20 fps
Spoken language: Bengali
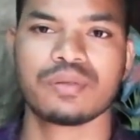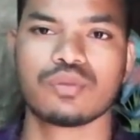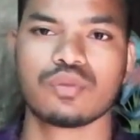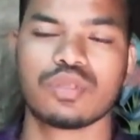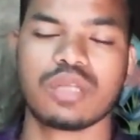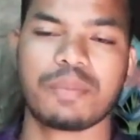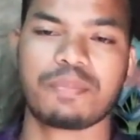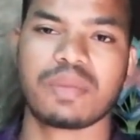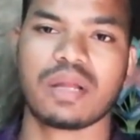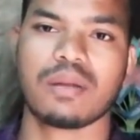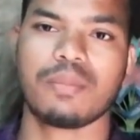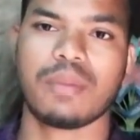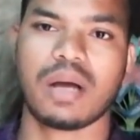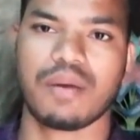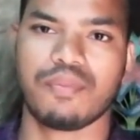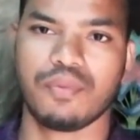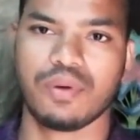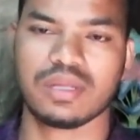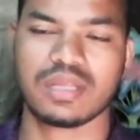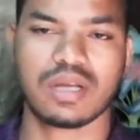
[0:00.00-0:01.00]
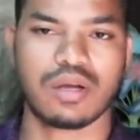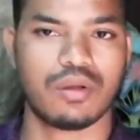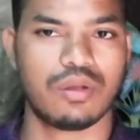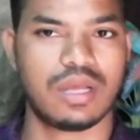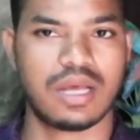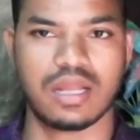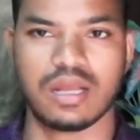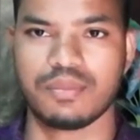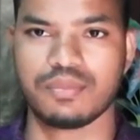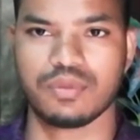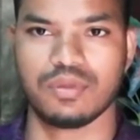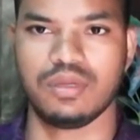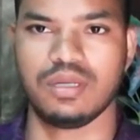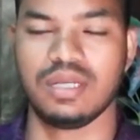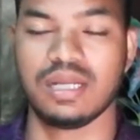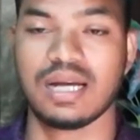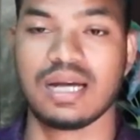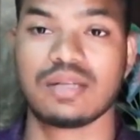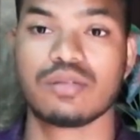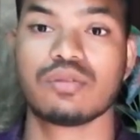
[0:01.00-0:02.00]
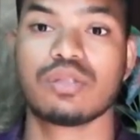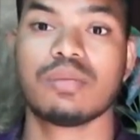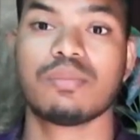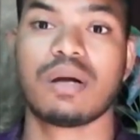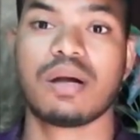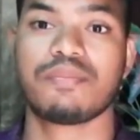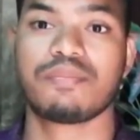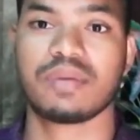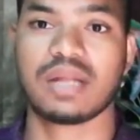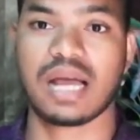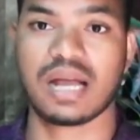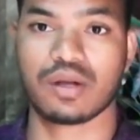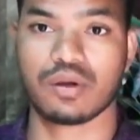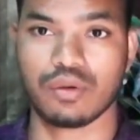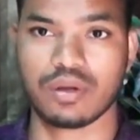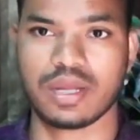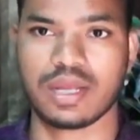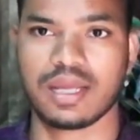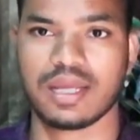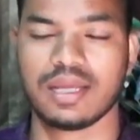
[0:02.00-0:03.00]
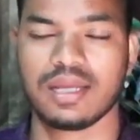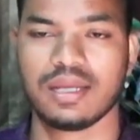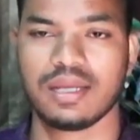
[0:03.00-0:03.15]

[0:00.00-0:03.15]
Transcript: যদি আপনার মাফ হয় তাহলে আলহামদুলিল্লাহ আর যদি মাফ না করে